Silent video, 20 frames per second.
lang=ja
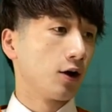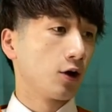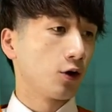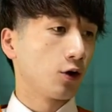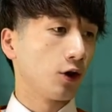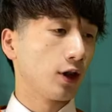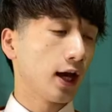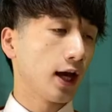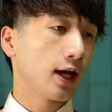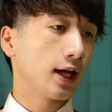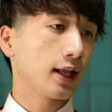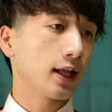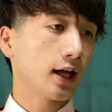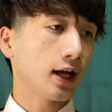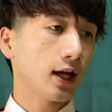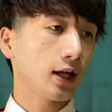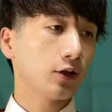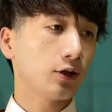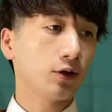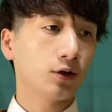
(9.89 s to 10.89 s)
この
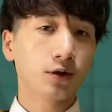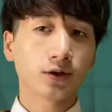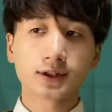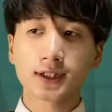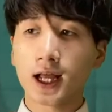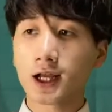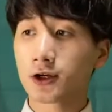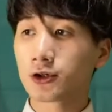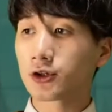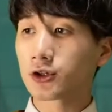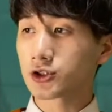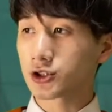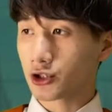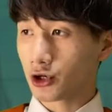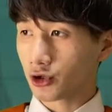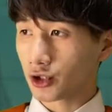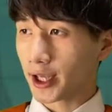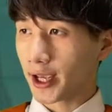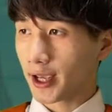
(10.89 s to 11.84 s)
間あの最後の授業